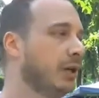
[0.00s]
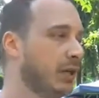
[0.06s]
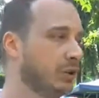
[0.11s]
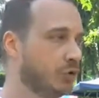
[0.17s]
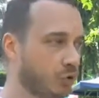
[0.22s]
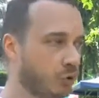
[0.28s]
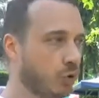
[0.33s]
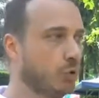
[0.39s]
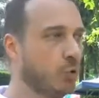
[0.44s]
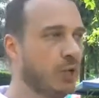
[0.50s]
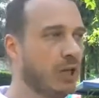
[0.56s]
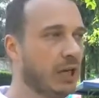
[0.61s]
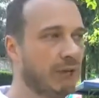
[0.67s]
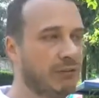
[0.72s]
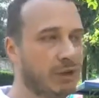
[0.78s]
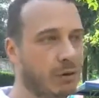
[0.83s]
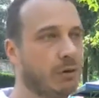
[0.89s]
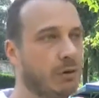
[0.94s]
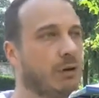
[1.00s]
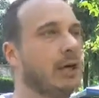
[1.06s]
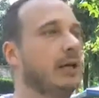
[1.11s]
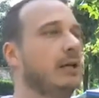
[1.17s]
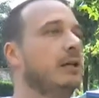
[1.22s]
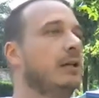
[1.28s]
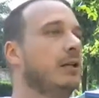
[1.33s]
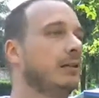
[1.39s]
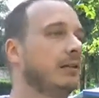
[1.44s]
che sono qui a
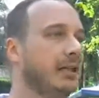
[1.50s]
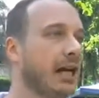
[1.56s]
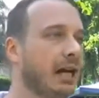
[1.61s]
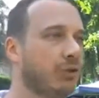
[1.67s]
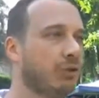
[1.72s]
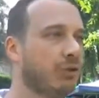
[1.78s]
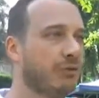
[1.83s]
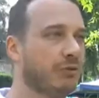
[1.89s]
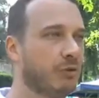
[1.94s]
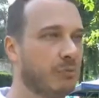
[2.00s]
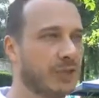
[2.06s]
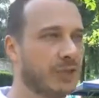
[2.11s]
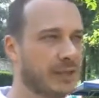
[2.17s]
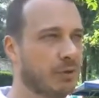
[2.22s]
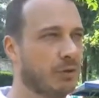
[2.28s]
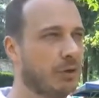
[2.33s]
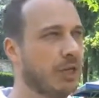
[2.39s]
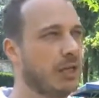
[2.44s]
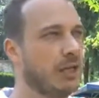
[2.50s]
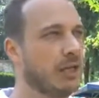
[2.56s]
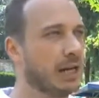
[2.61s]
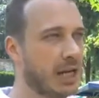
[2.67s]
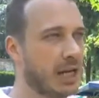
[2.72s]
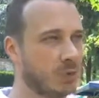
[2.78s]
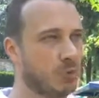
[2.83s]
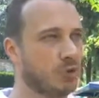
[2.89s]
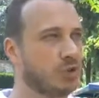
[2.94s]
Verona danno informazione agli
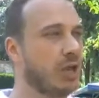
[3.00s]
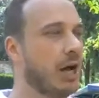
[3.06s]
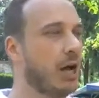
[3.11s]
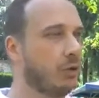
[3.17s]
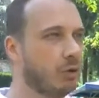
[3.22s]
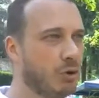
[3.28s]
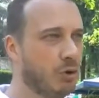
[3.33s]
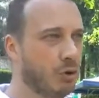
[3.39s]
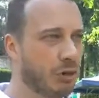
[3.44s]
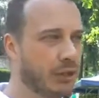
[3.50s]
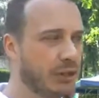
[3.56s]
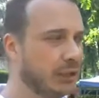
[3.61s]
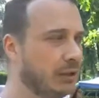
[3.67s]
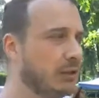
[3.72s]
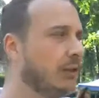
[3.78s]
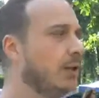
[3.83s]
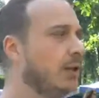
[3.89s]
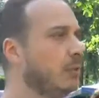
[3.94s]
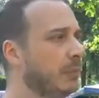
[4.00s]
Erasmus outgoing,